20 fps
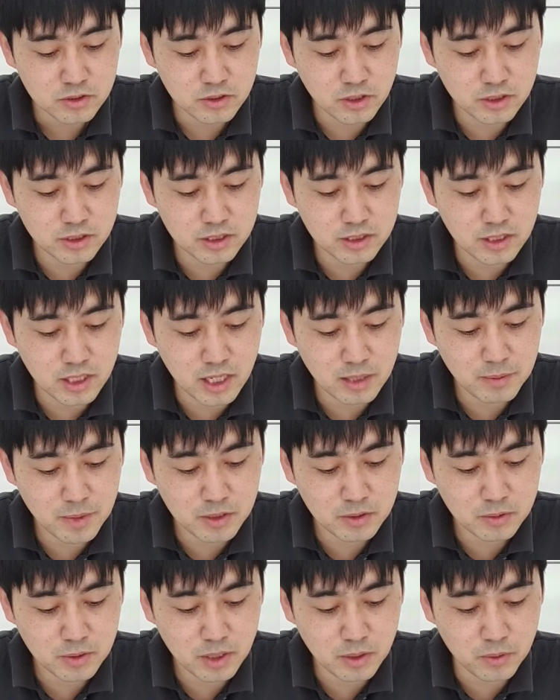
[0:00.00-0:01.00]
너는
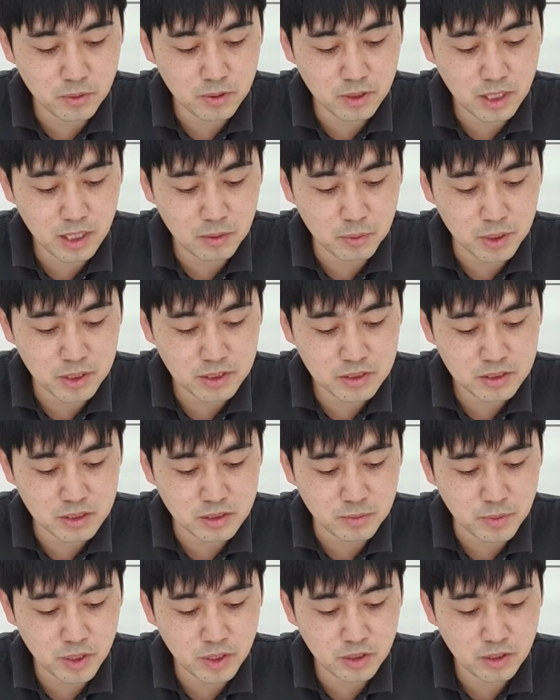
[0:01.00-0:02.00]
레바논에 올라
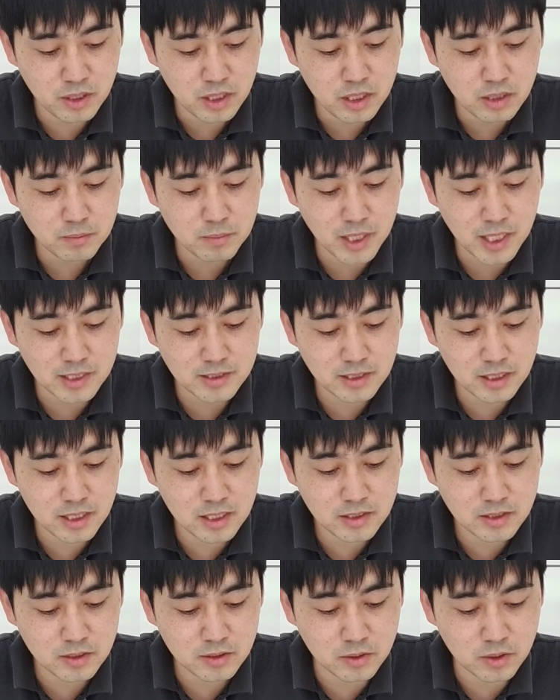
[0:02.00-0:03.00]
외치며
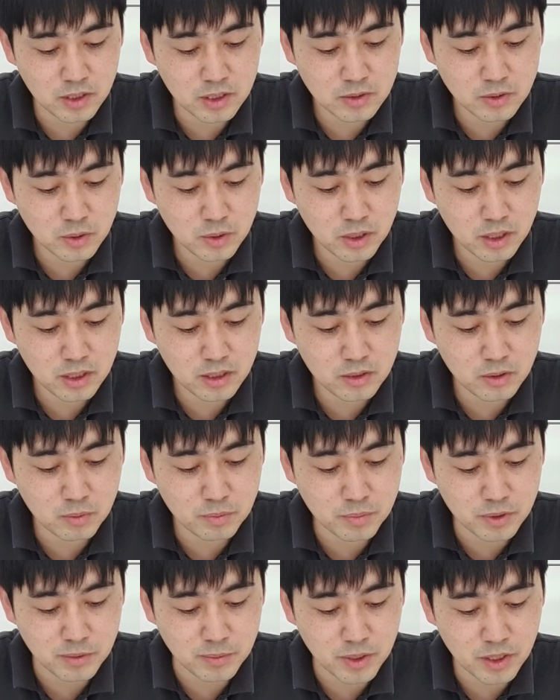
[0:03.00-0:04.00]
바산에서 너의 소리를
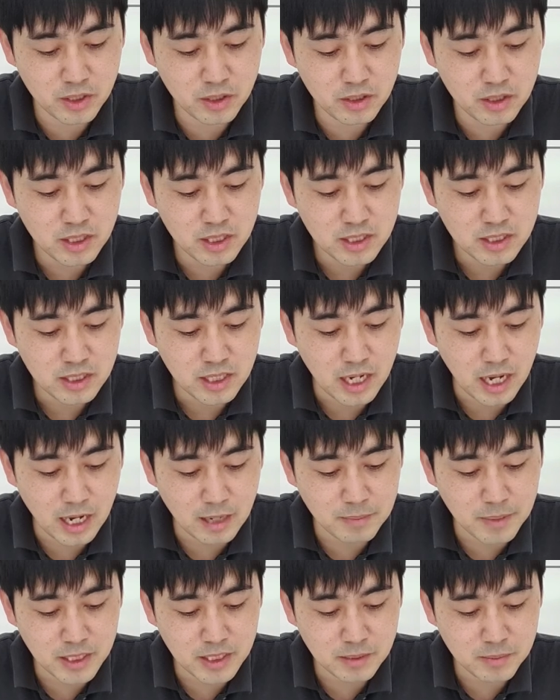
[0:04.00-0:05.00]
높이며
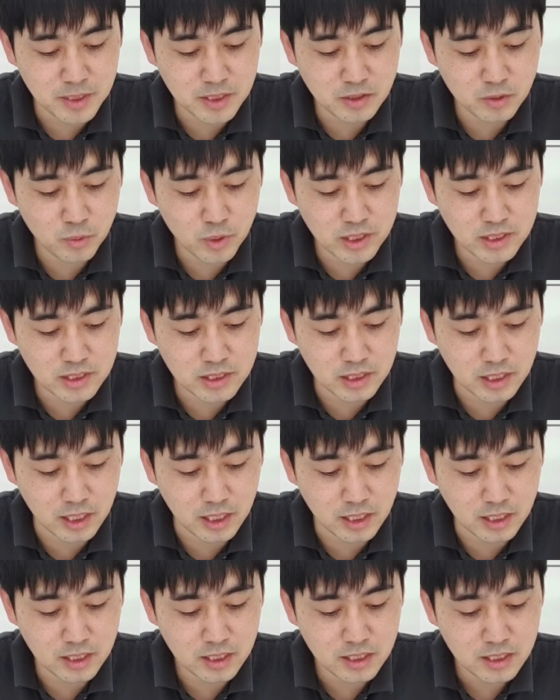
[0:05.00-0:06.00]
아바림에서 외치라
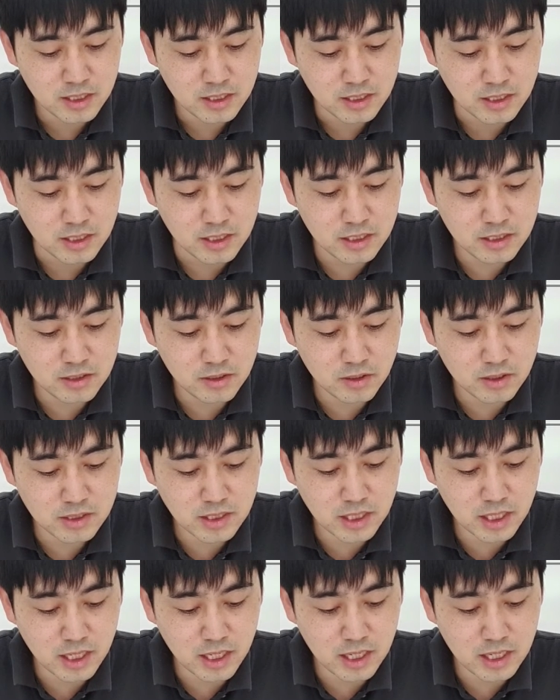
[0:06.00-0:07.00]
이는 너를
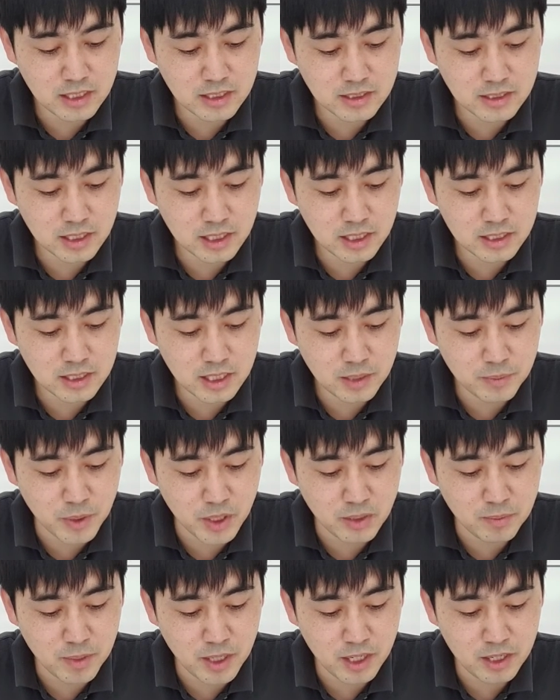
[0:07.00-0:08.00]
사랑하는 자가 다
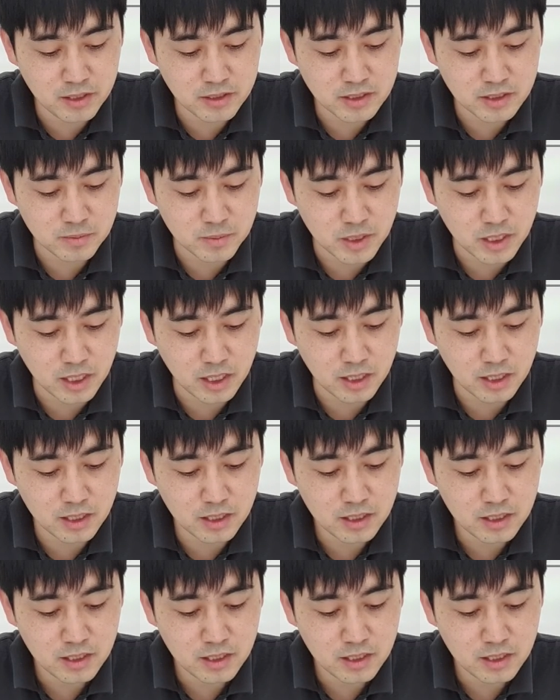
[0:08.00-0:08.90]
멸망하였습니다